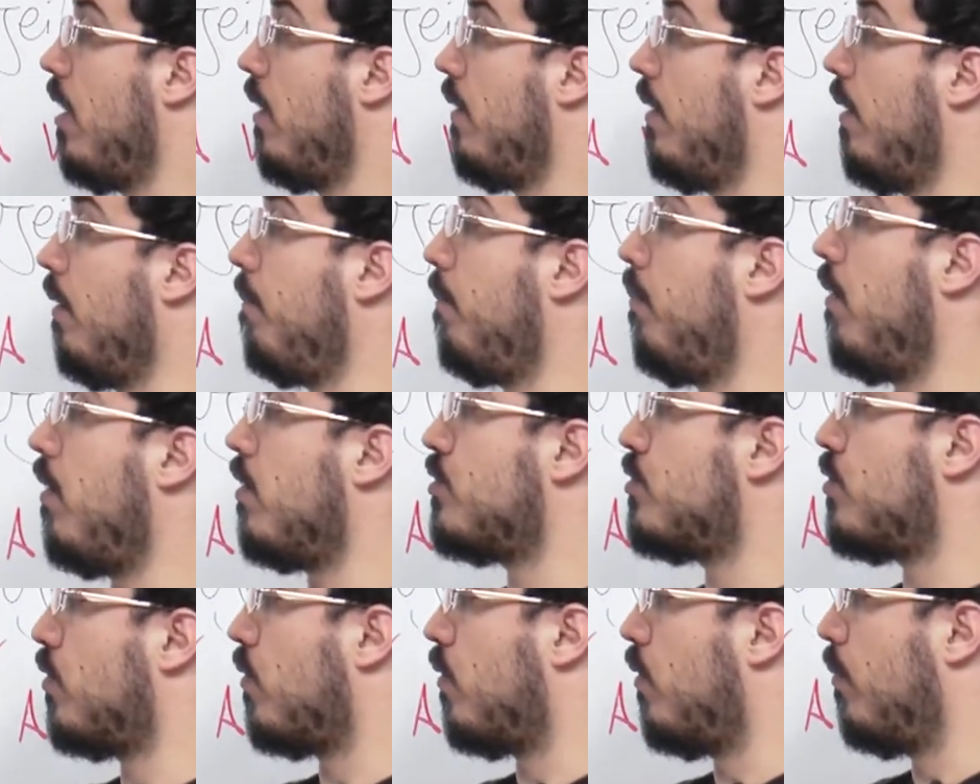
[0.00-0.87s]
não
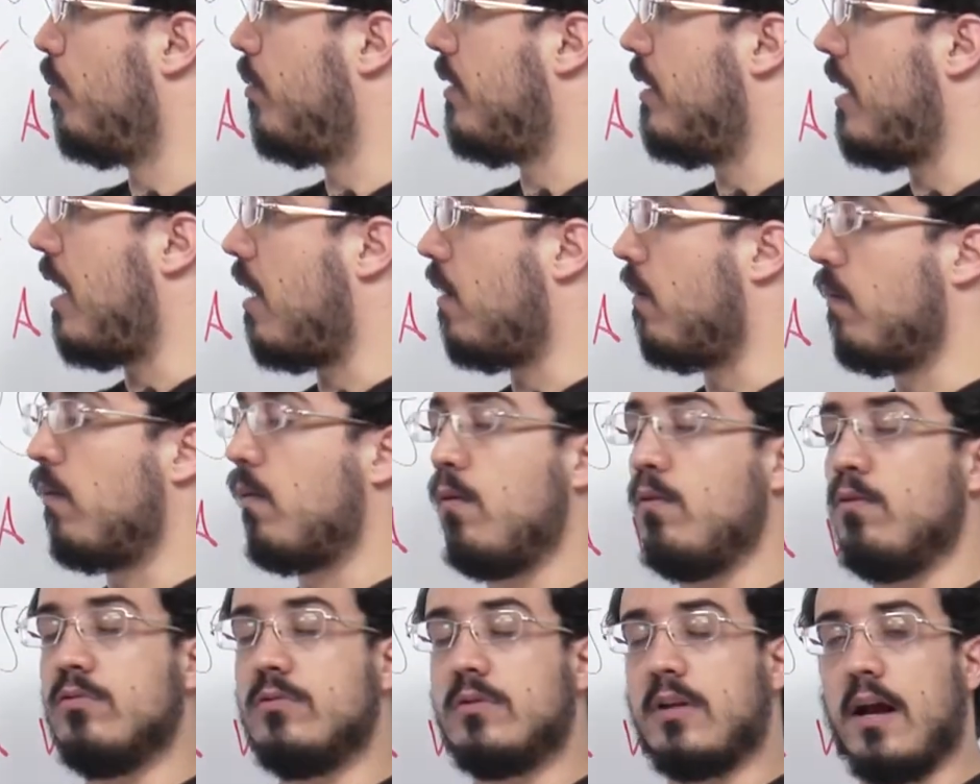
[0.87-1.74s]
posso combinar ou
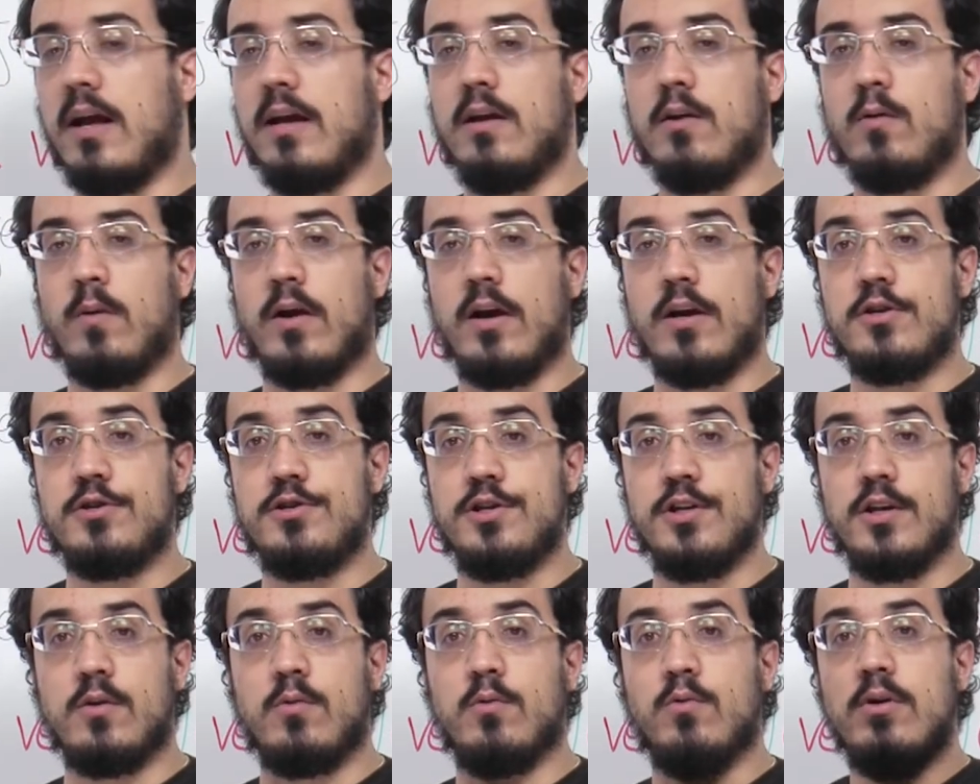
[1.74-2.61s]
contrair o
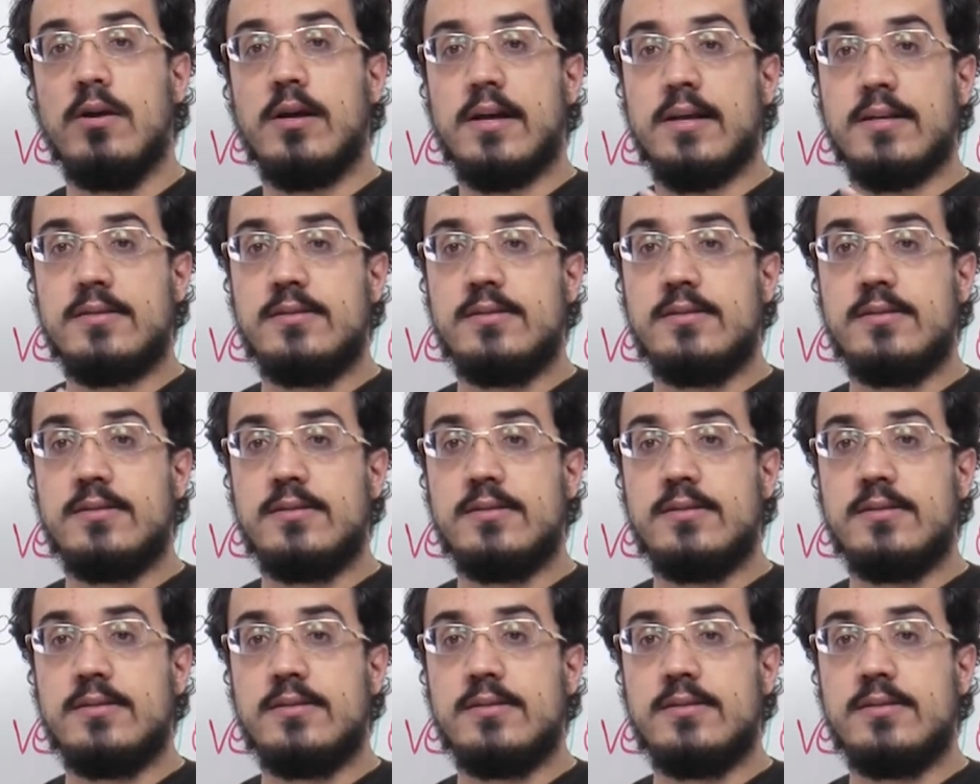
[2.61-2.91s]
artigo